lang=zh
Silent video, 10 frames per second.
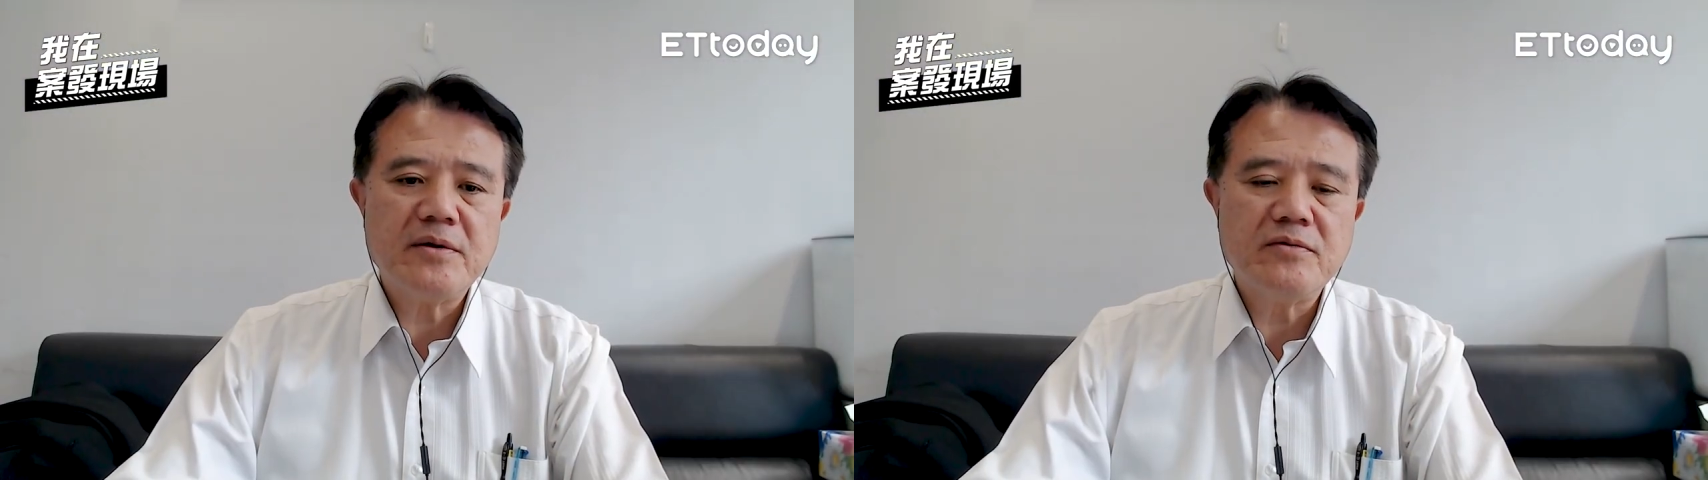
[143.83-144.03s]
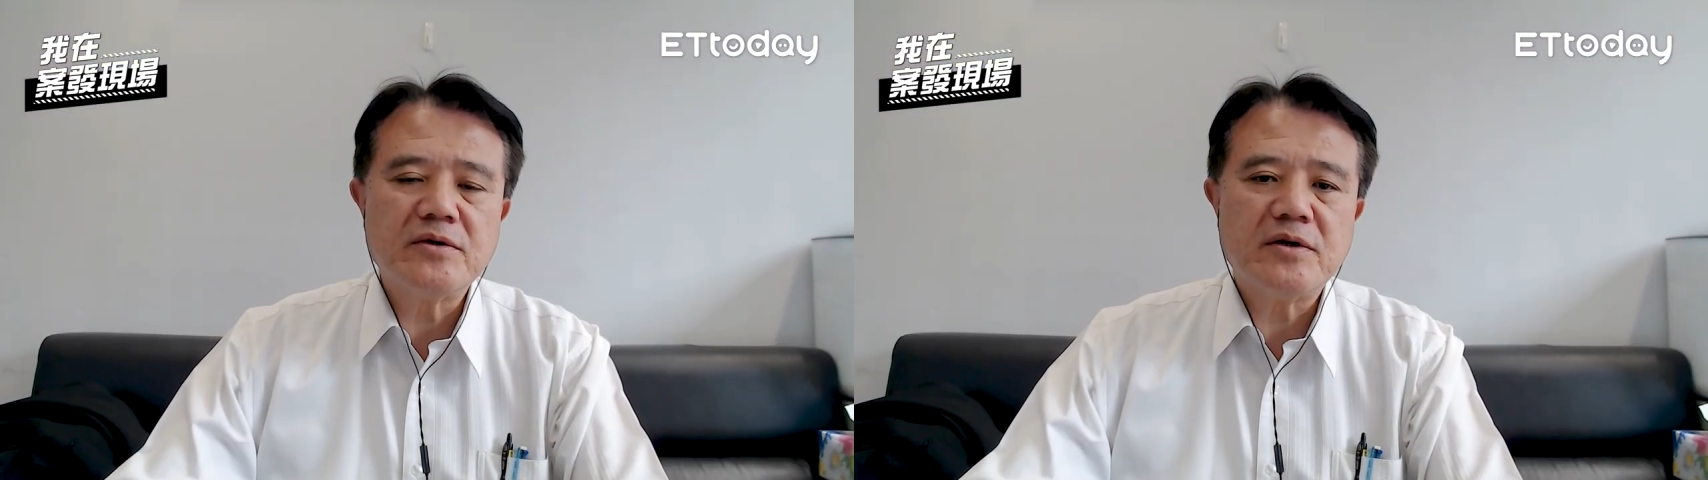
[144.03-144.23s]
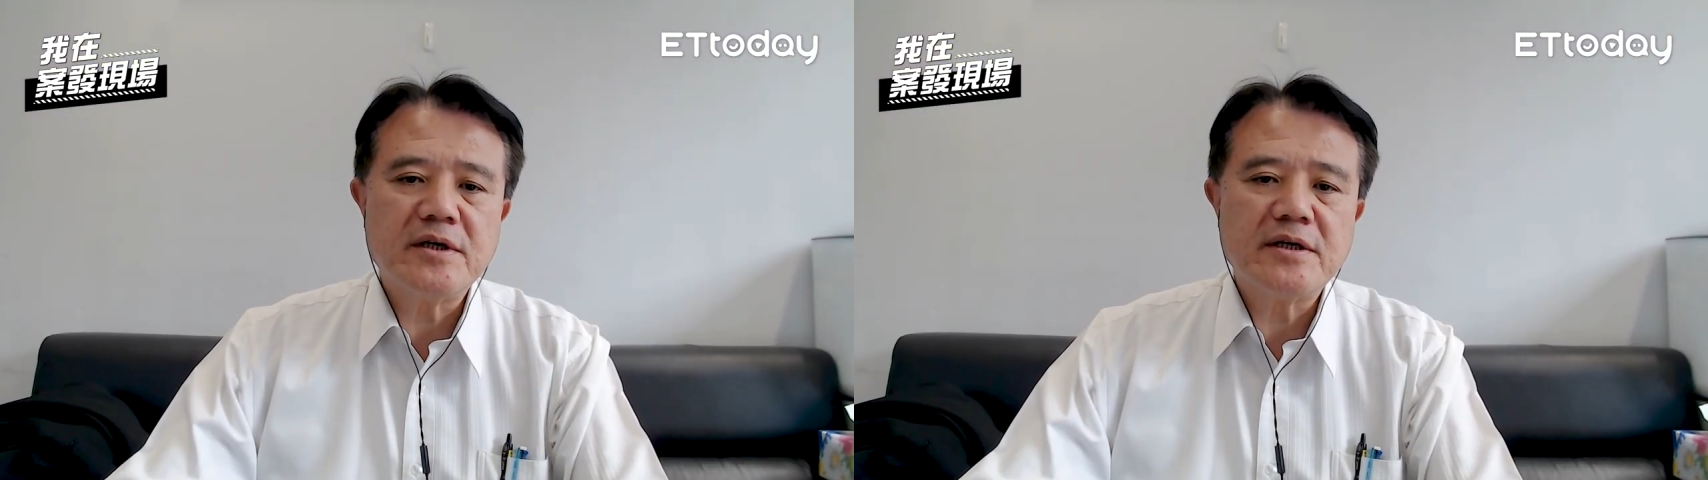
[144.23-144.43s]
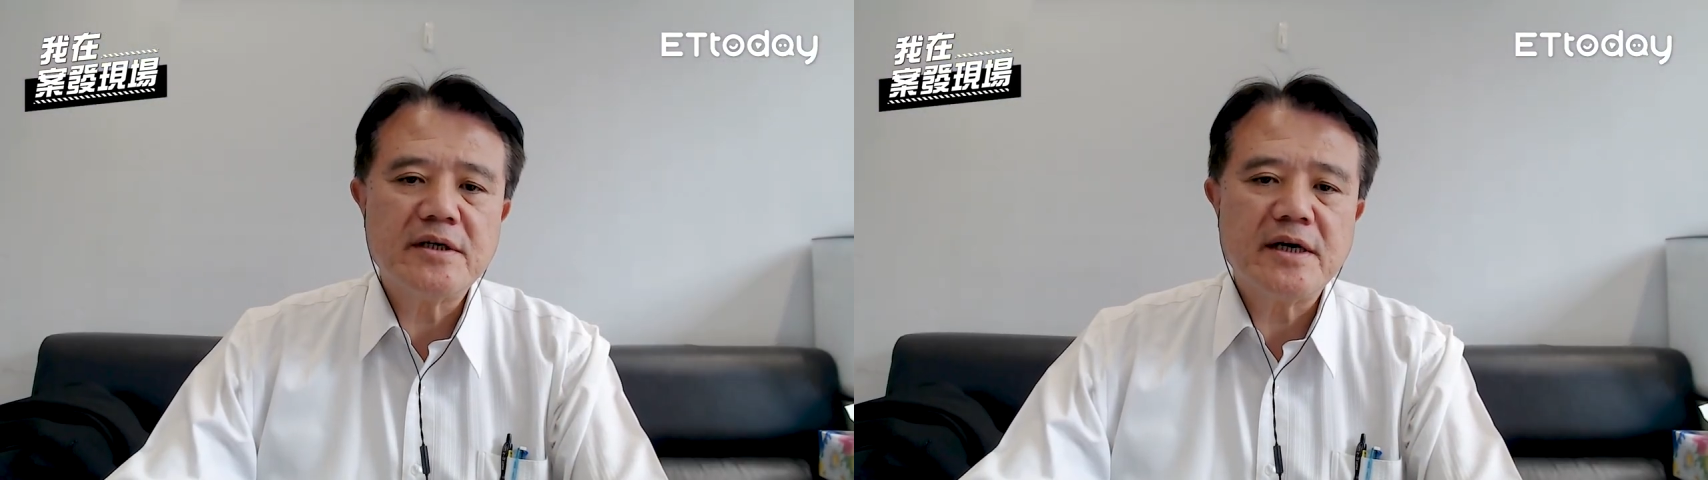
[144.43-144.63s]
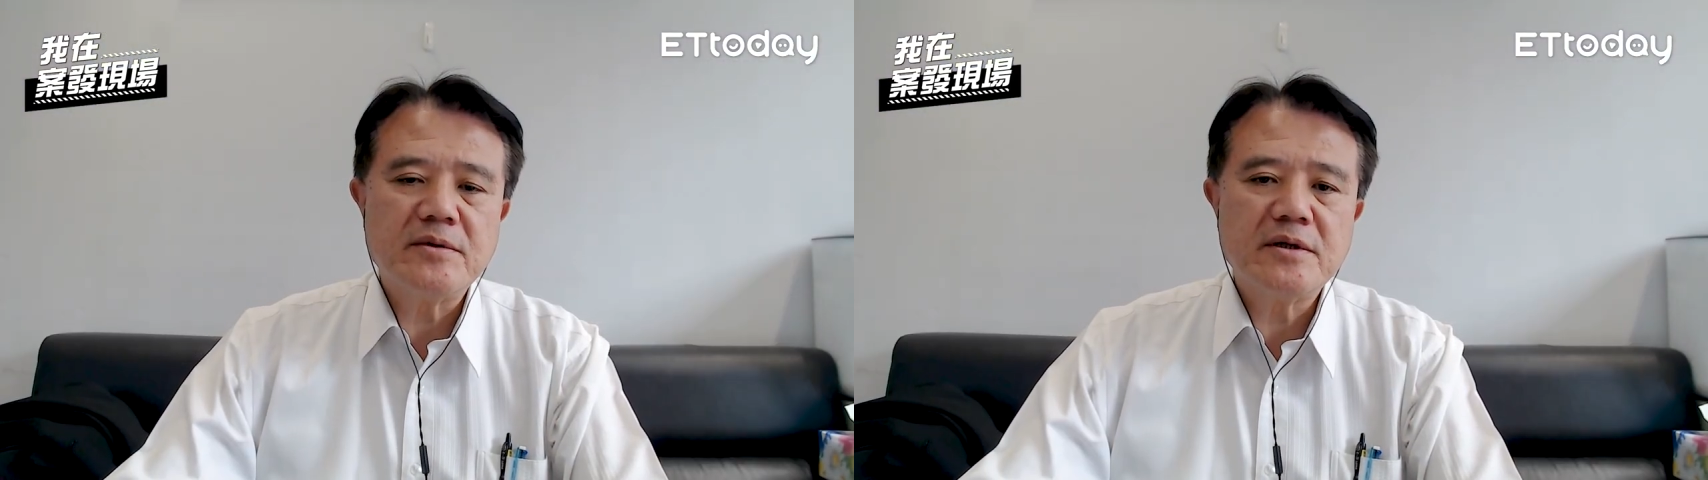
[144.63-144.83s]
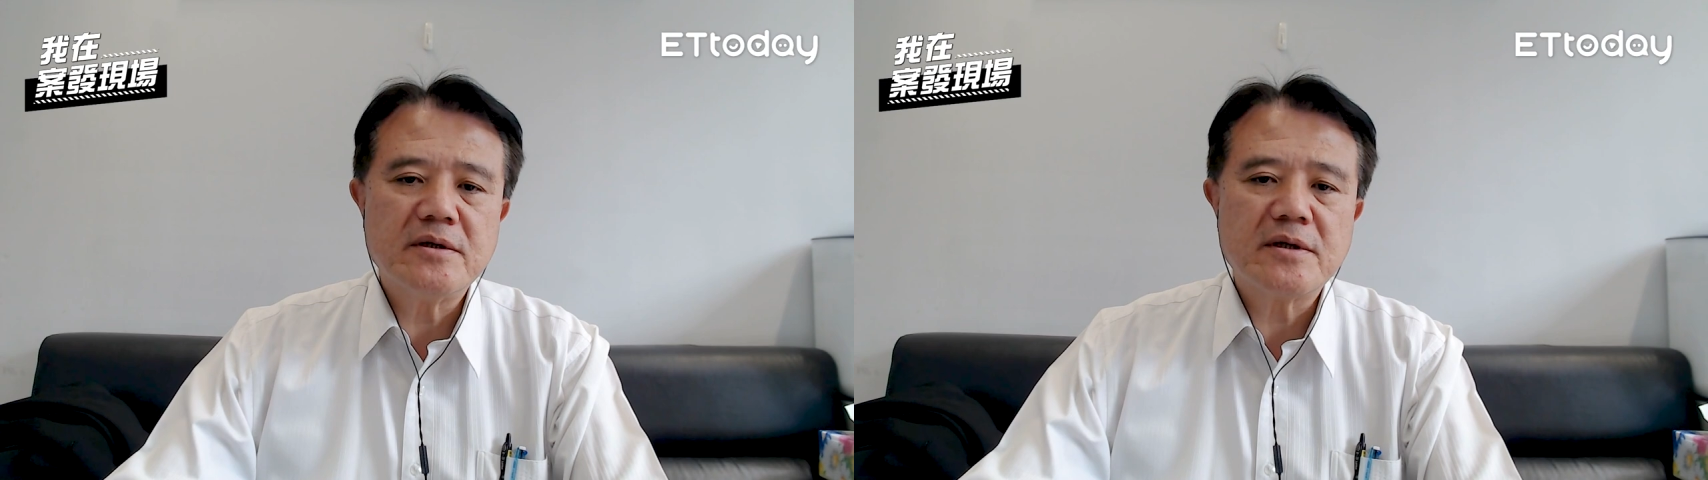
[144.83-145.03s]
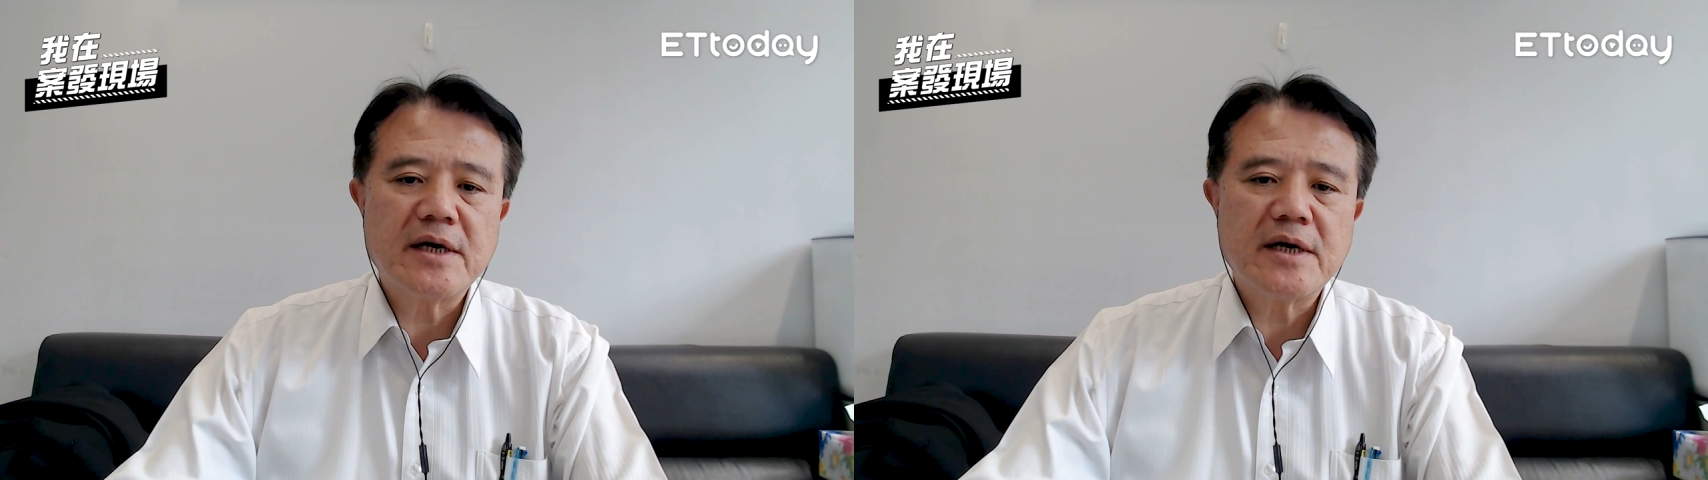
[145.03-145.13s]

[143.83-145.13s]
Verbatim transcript: 被掳走了，我们